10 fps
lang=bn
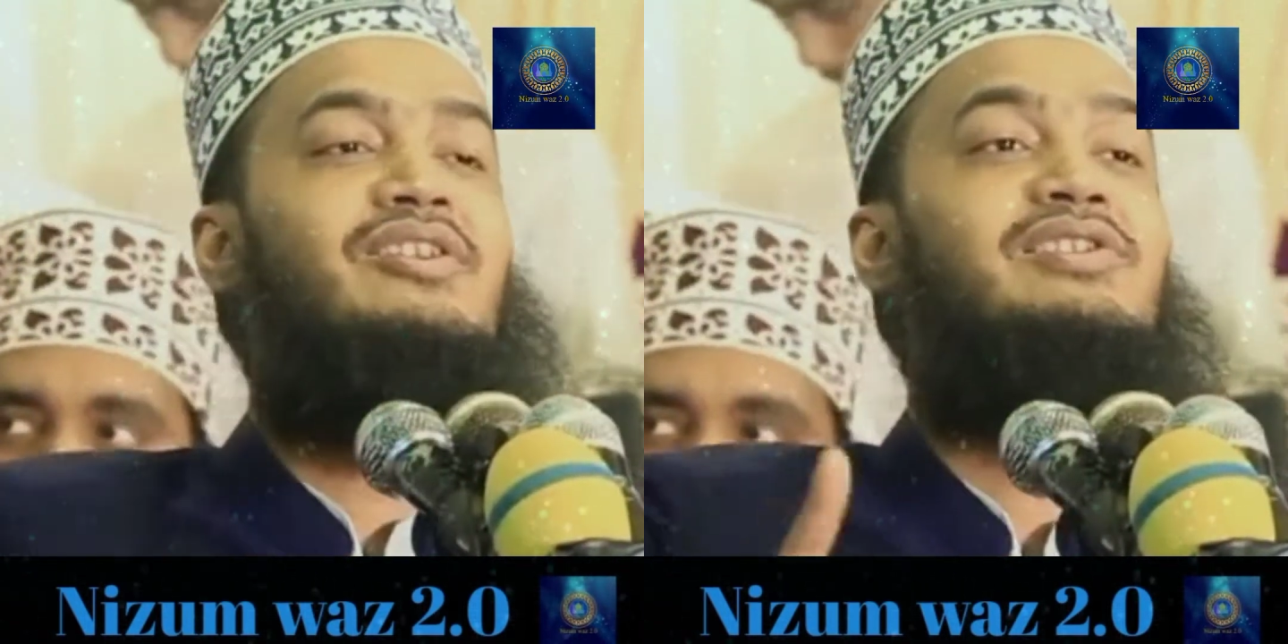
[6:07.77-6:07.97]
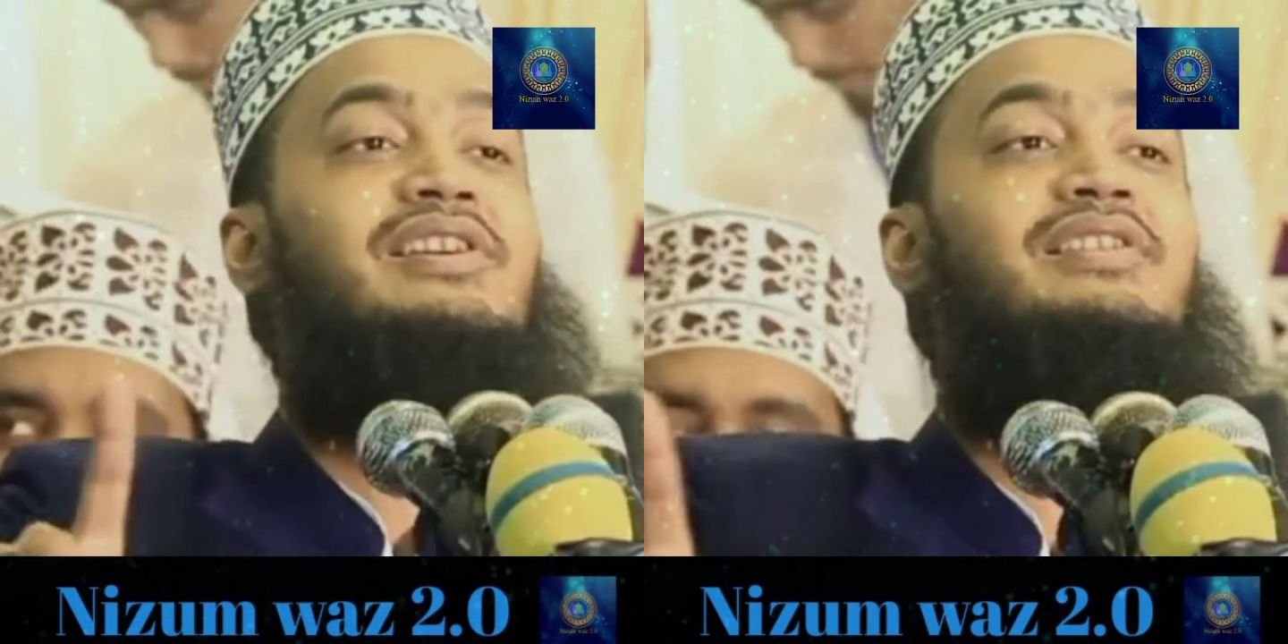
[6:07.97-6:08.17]

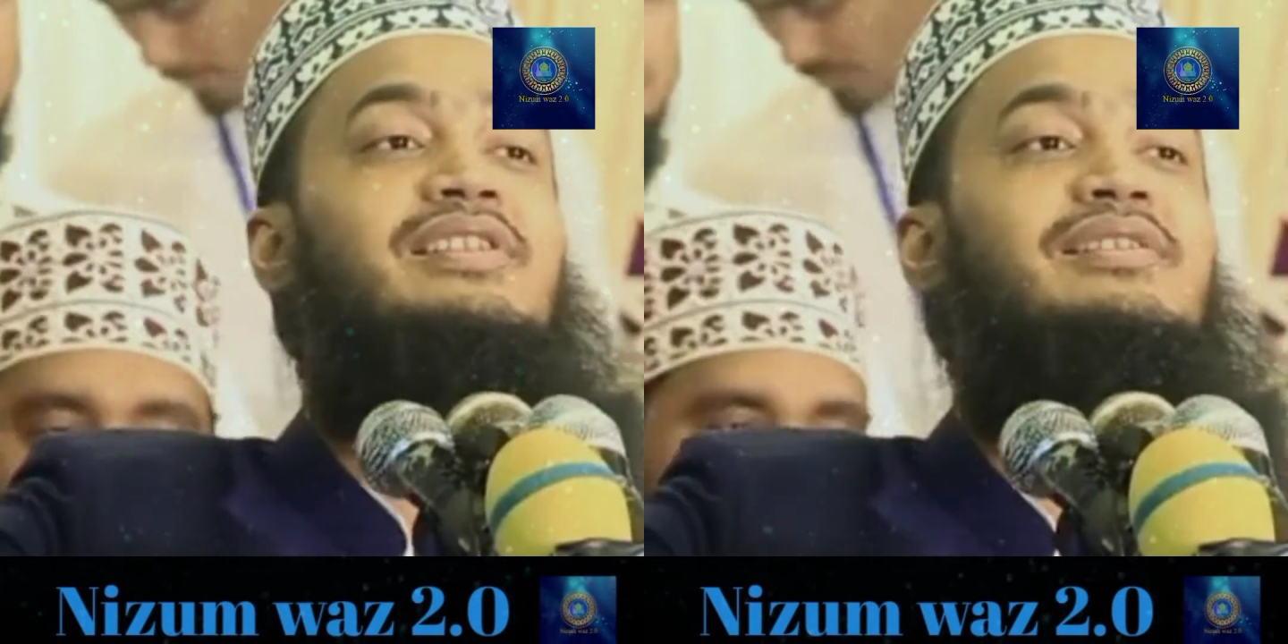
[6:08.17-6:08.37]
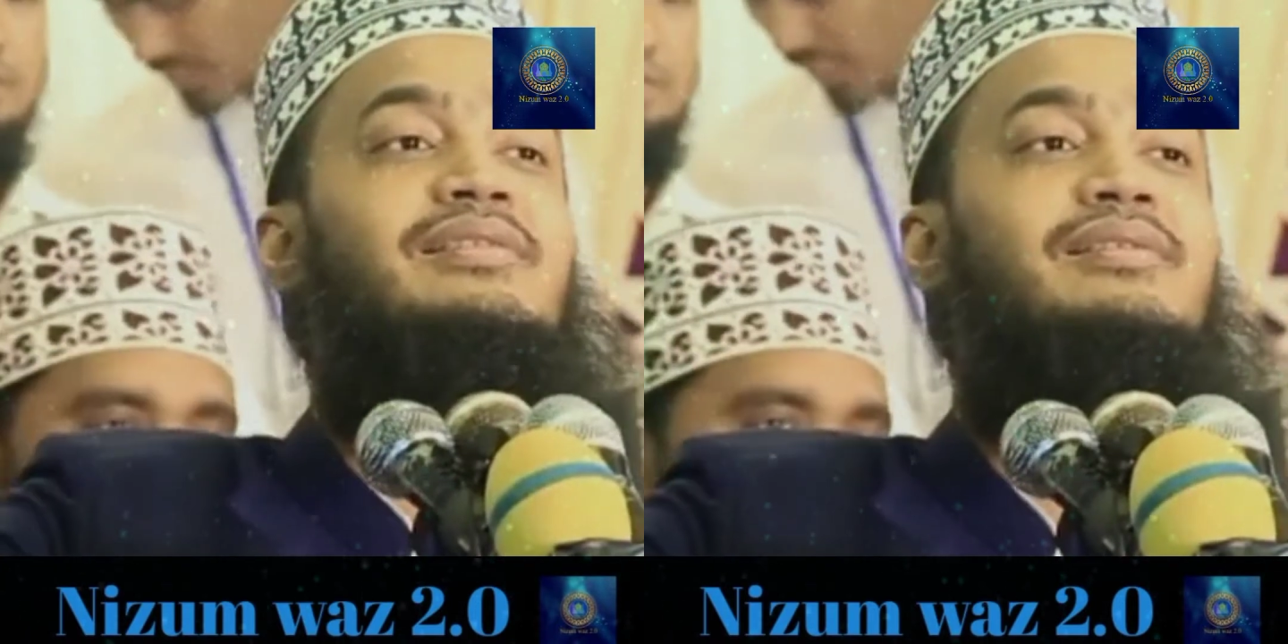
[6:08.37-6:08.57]
অশান্তি
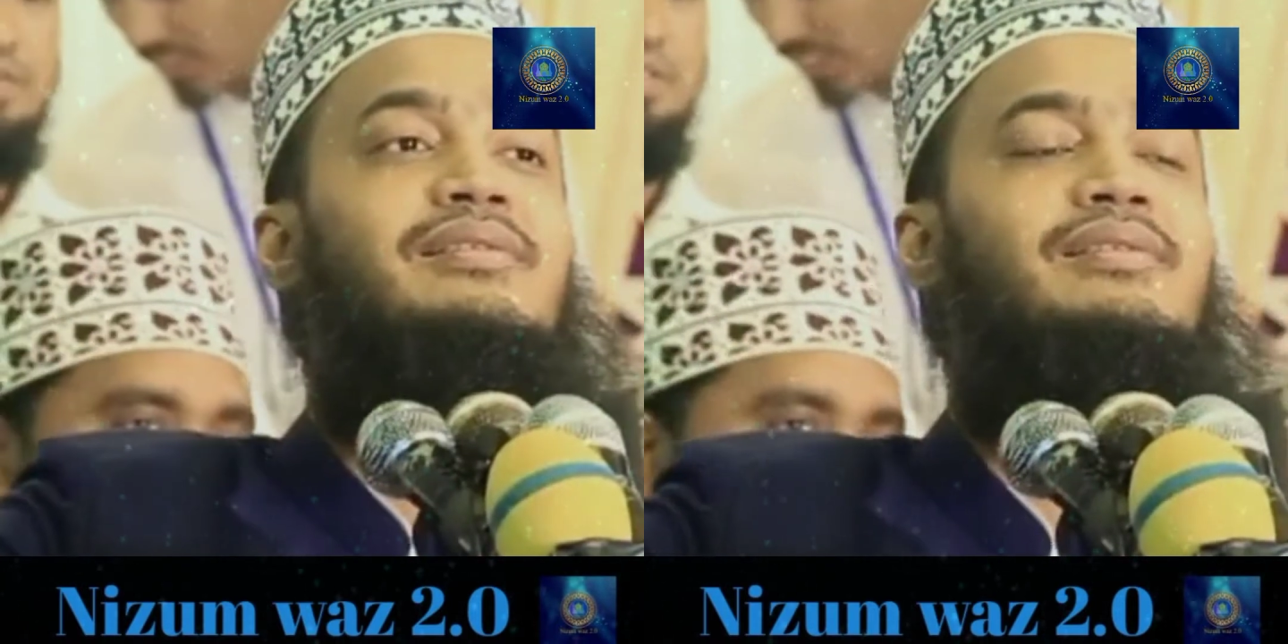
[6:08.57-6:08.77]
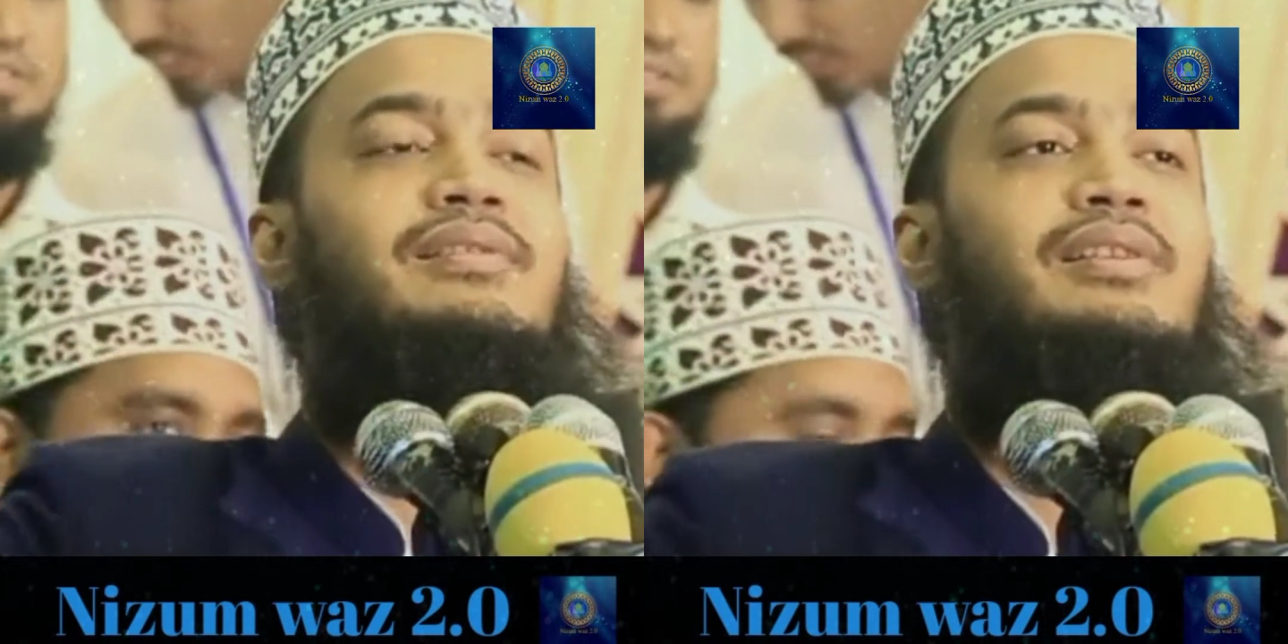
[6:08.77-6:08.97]

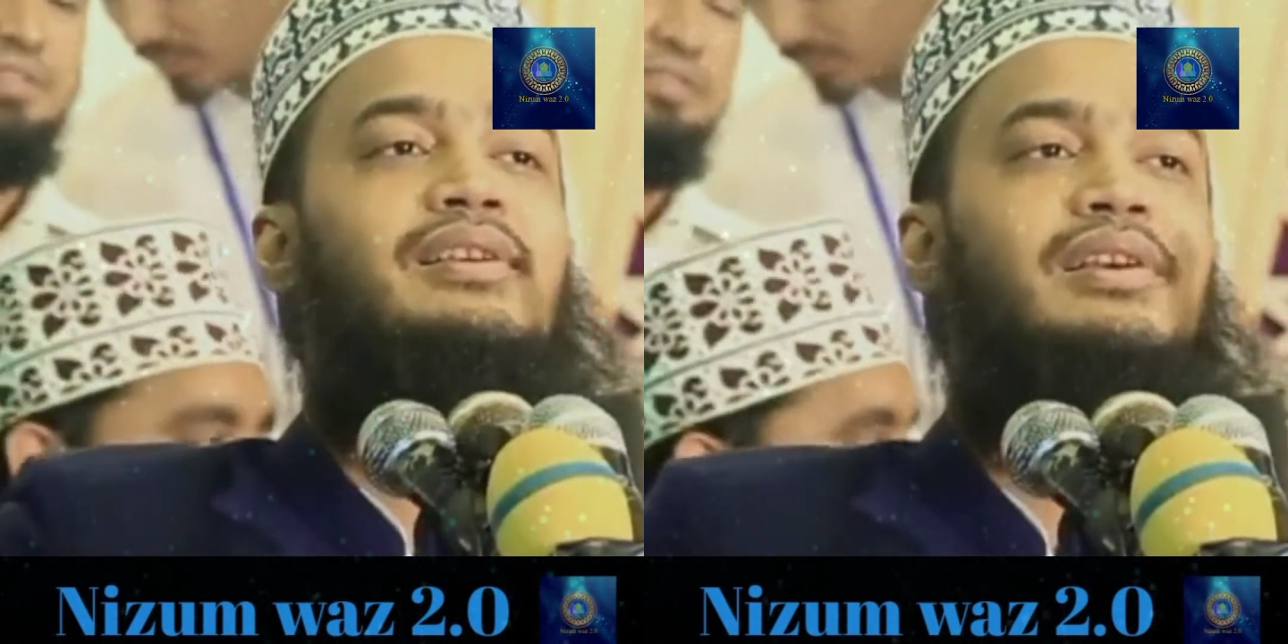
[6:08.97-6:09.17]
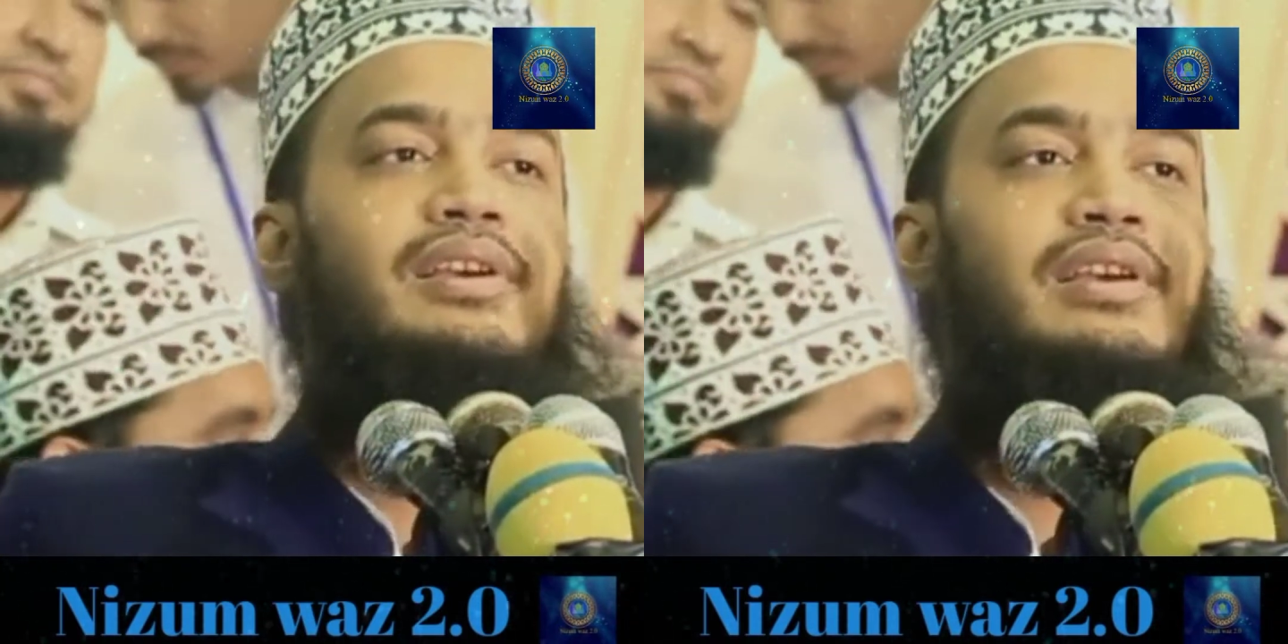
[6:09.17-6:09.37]

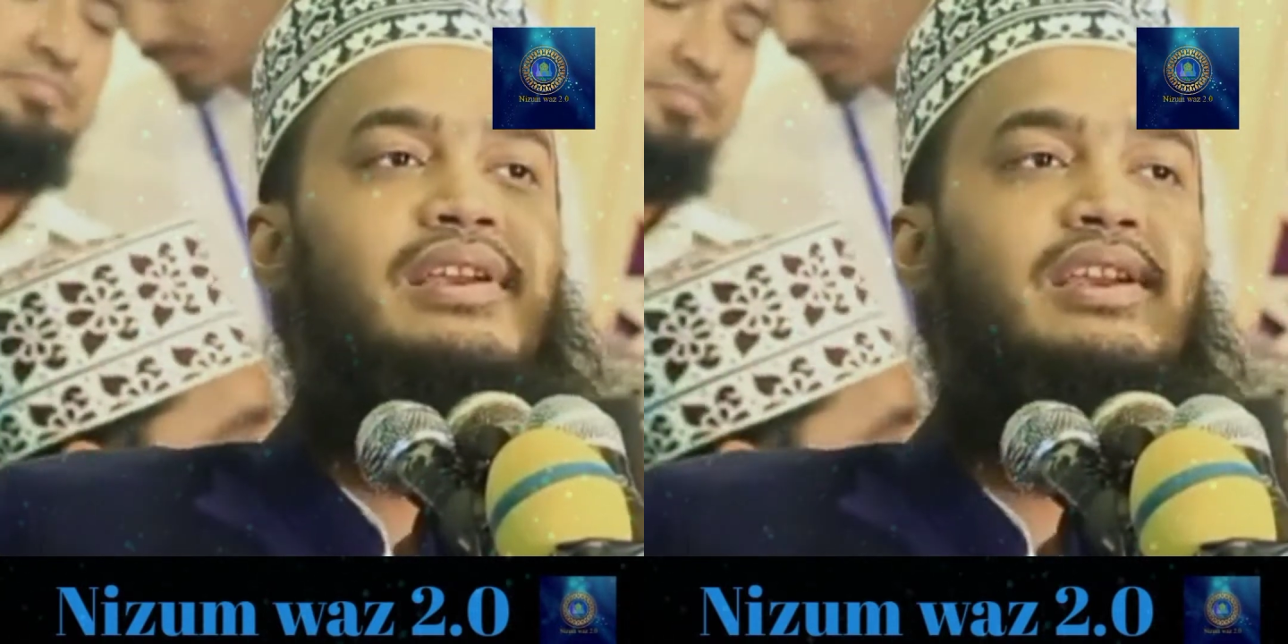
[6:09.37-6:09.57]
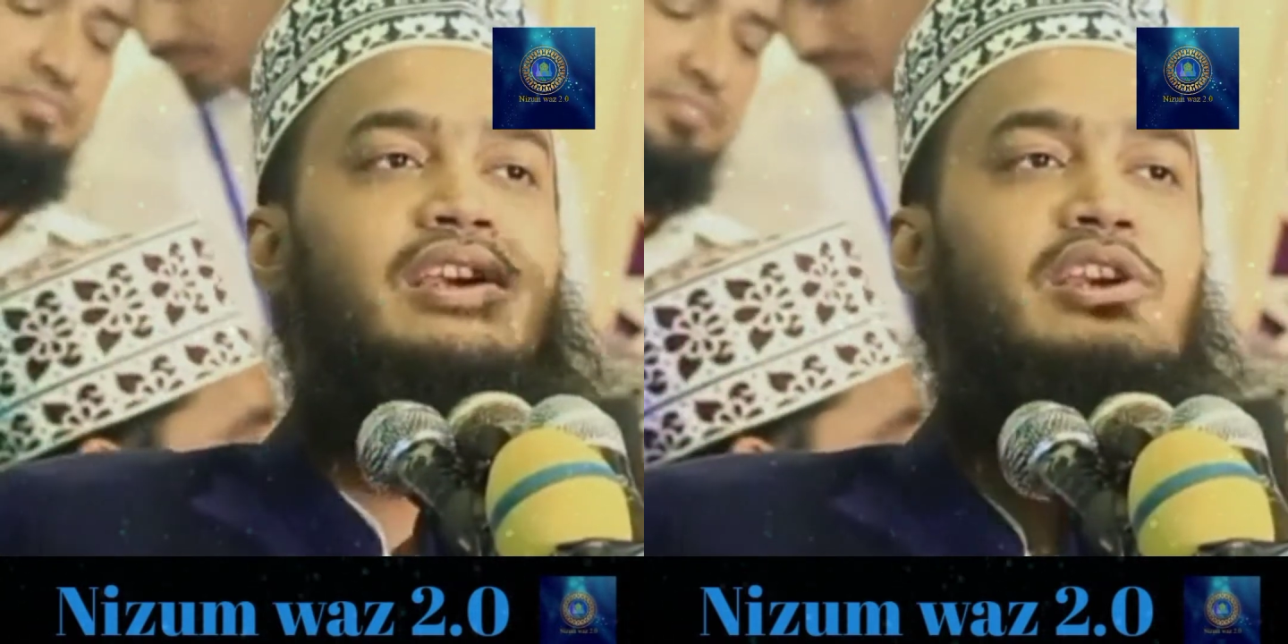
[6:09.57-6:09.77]

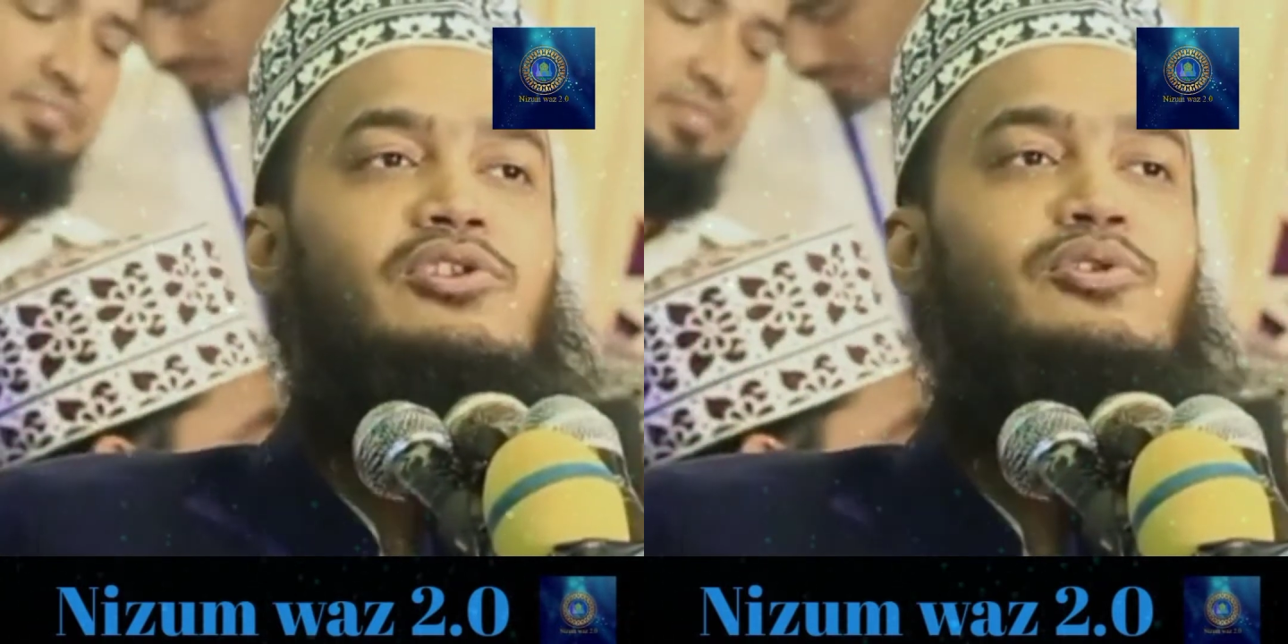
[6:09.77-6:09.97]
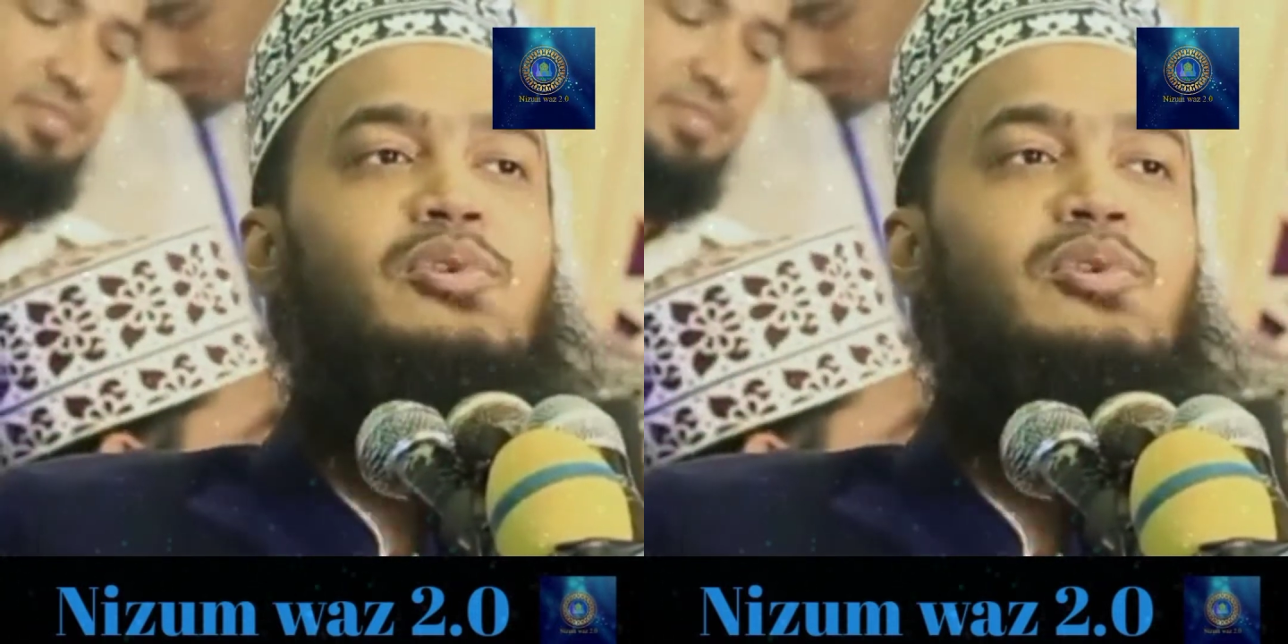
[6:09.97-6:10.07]
কিন্তু